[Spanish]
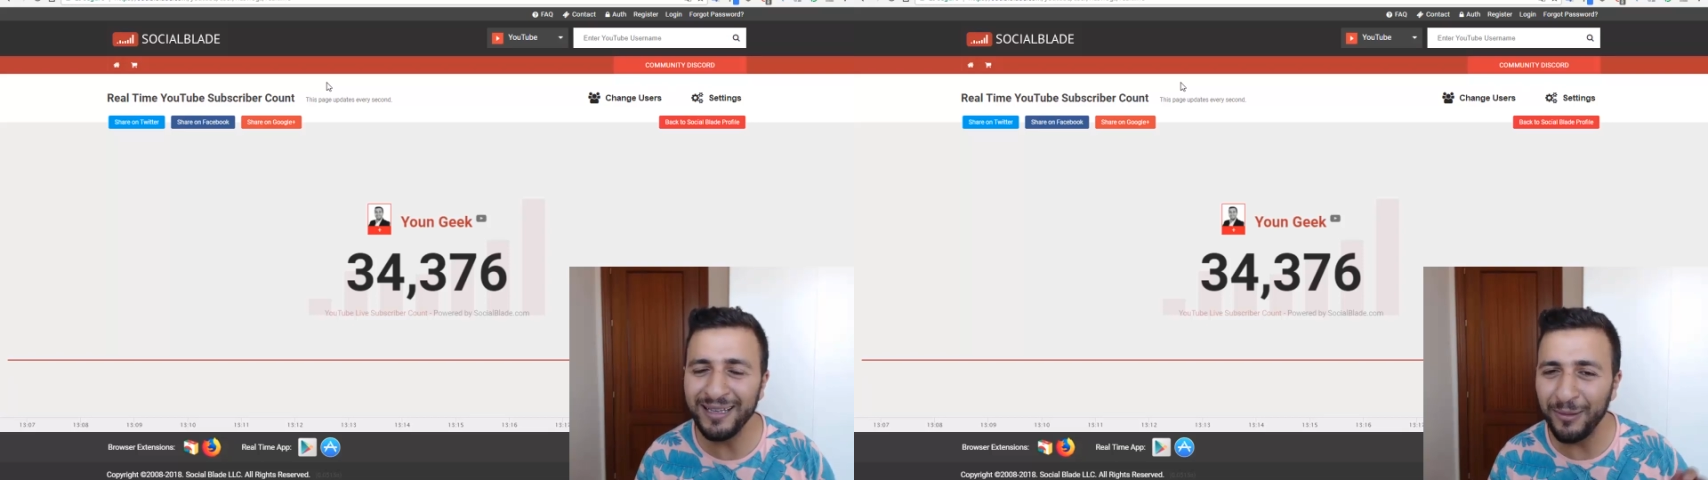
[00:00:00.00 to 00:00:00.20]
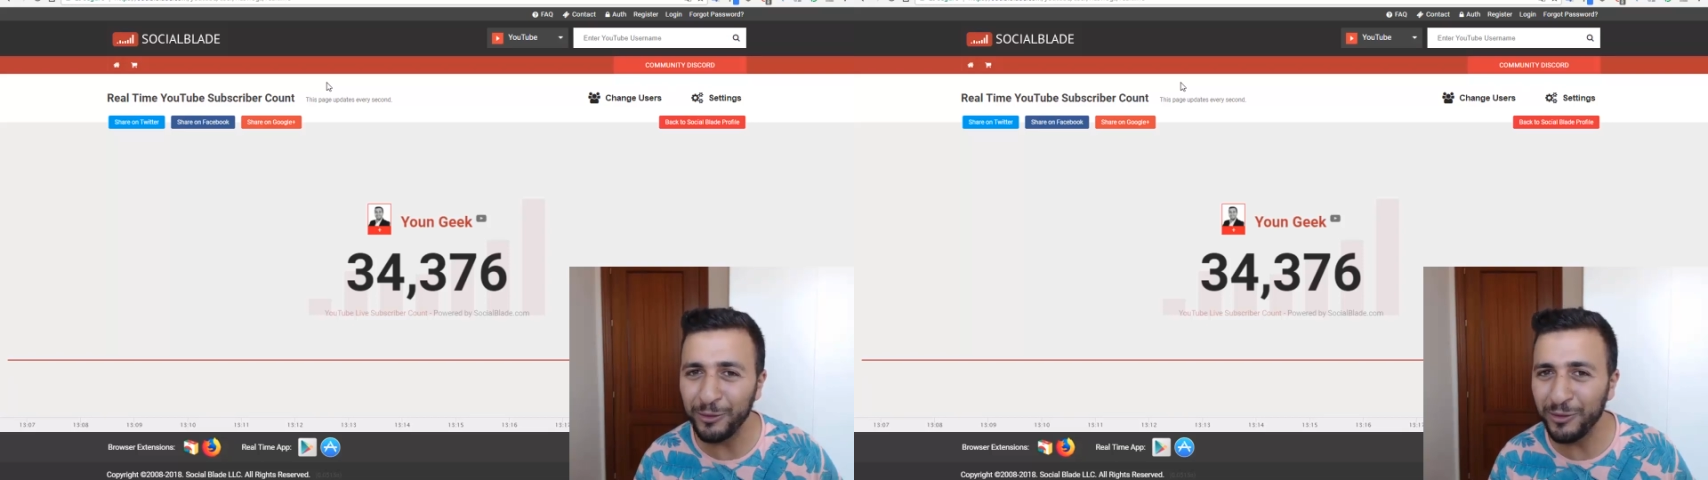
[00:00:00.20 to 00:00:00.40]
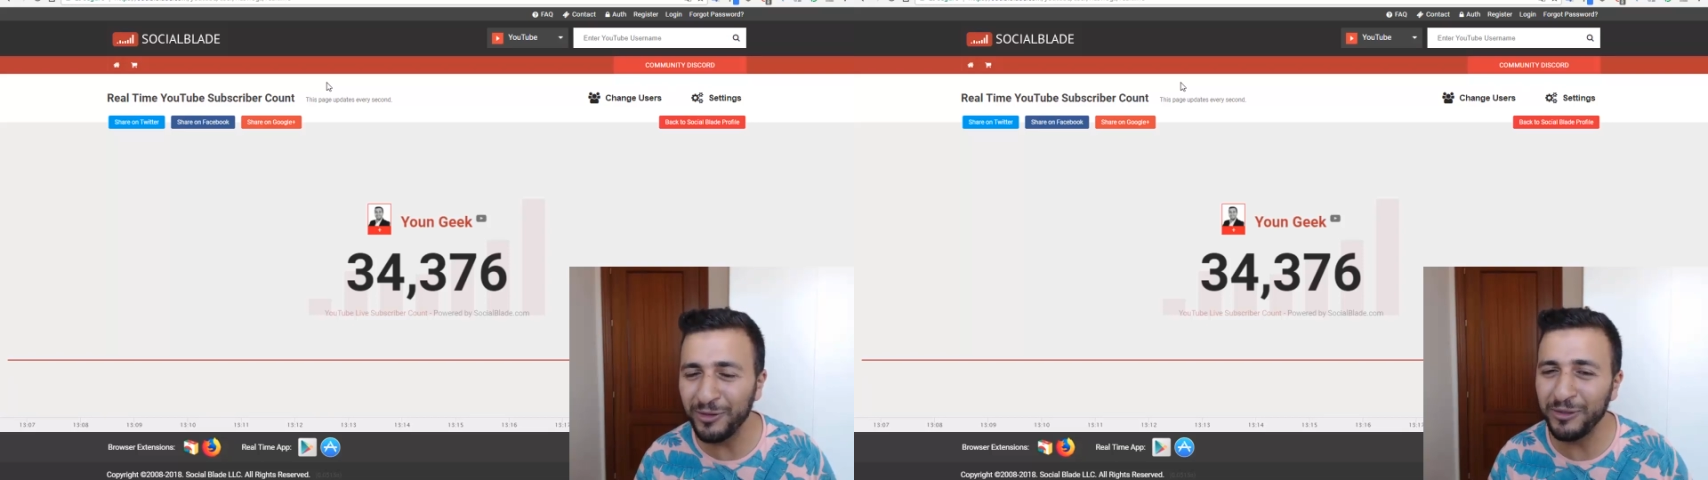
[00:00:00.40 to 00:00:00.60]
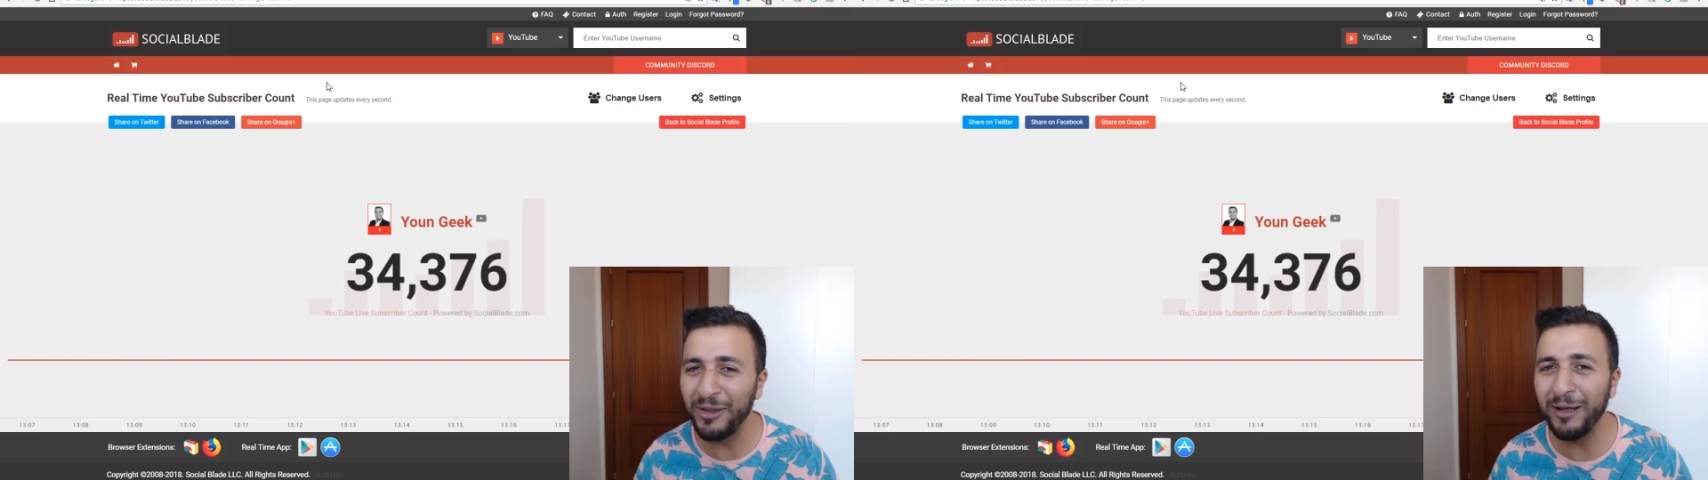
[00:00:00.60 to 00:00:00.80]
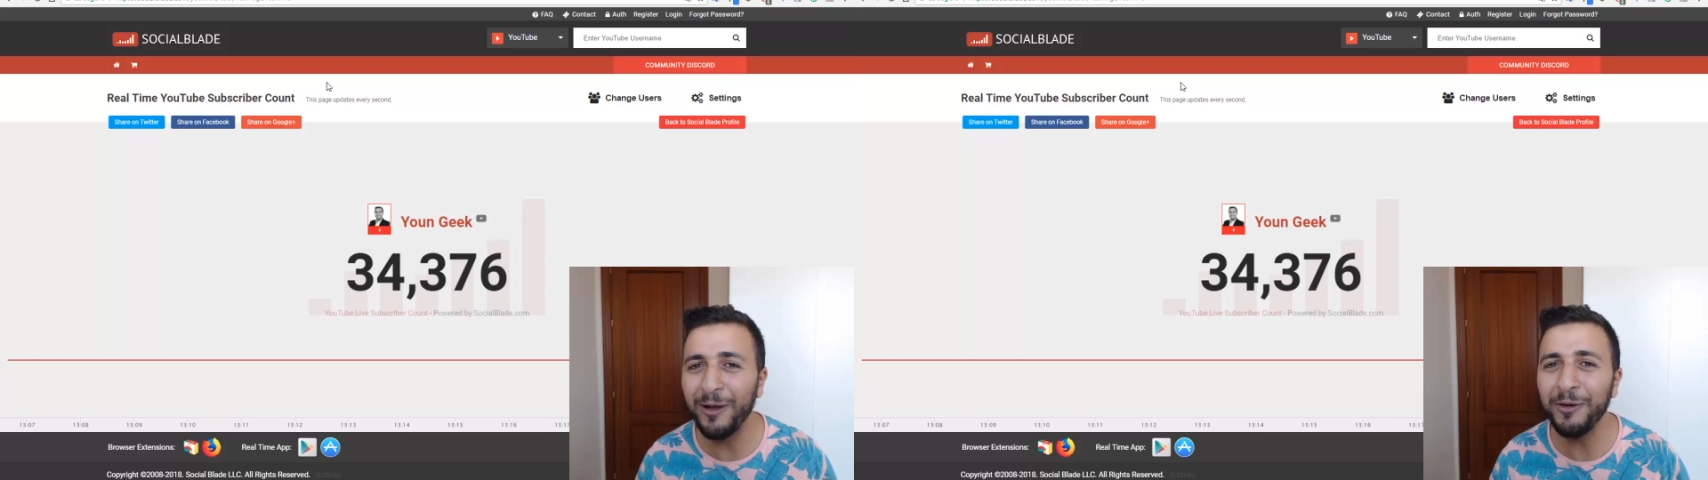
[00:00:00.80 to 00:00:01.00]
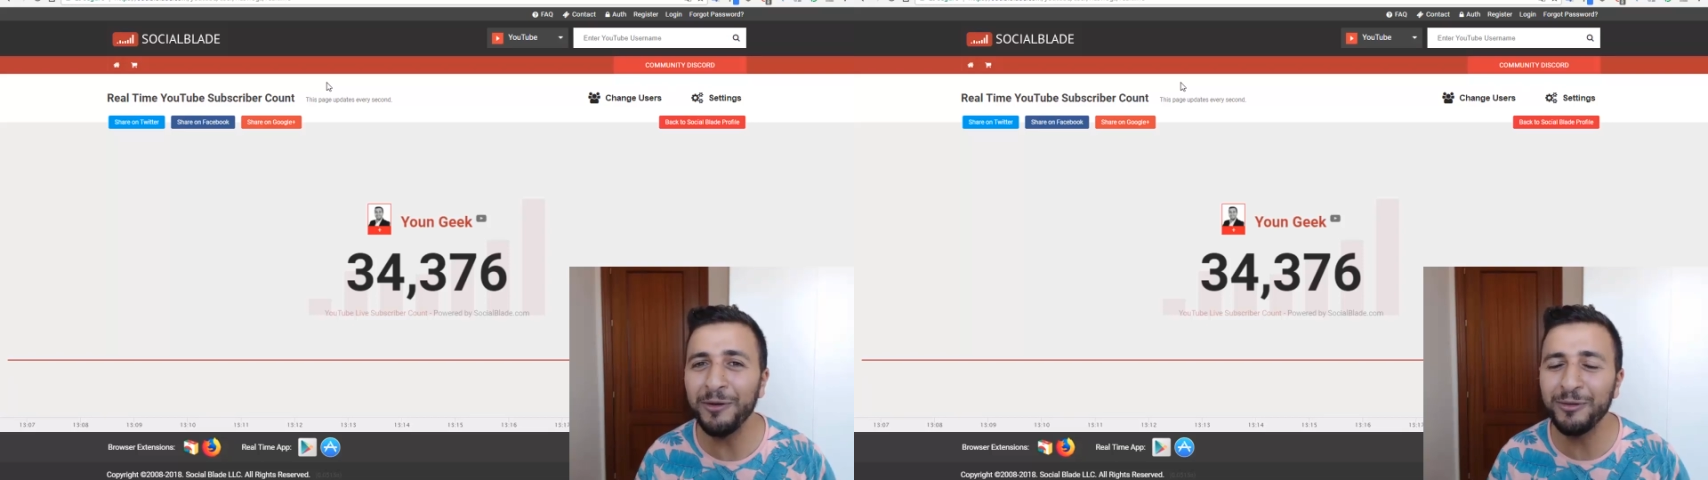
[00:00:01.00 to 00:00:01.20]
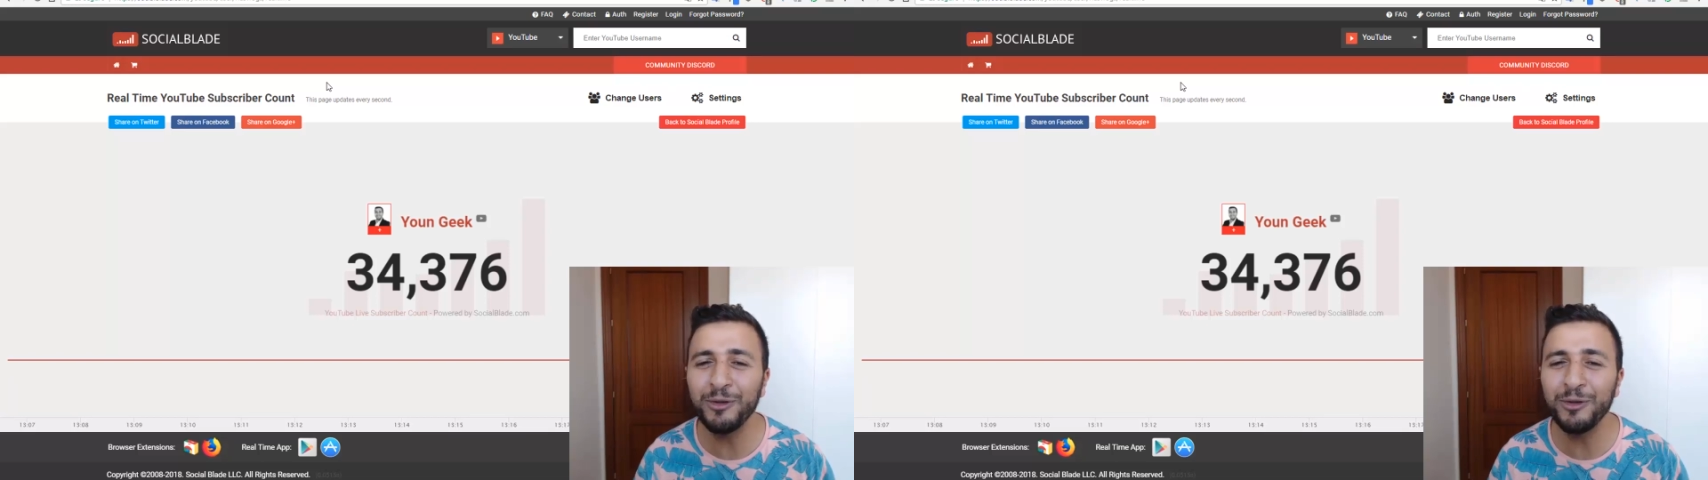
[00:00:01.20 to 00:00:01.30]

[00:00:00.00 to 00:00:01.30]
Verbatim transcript: en el botoncito de abajo,